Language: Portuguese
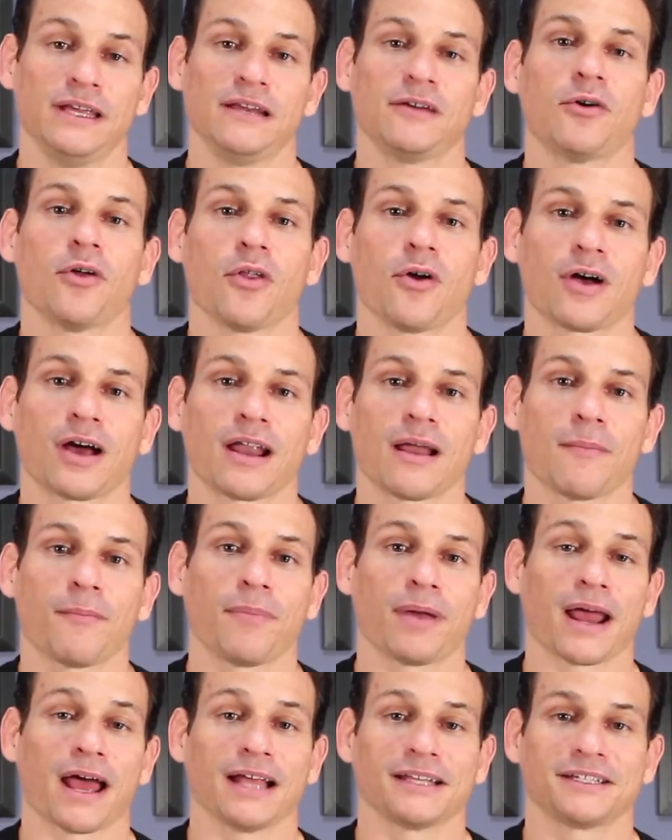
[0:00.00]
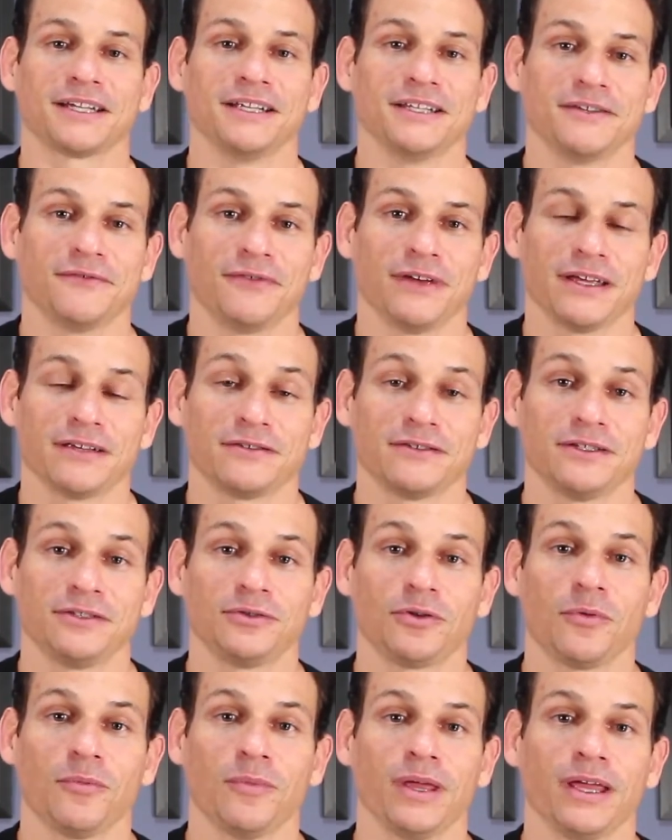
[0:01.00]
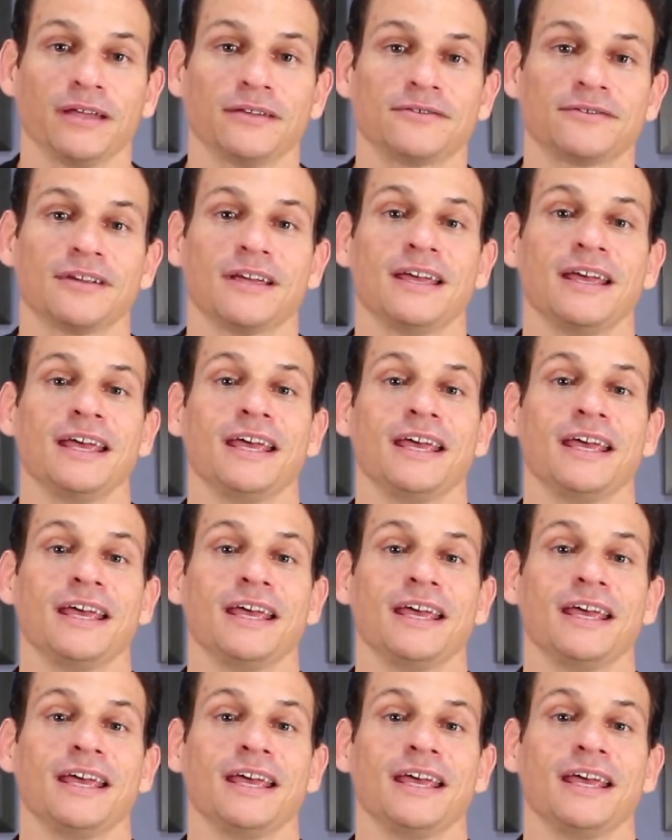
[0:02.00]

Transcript: ele coloca na prática em diversos instrumentos.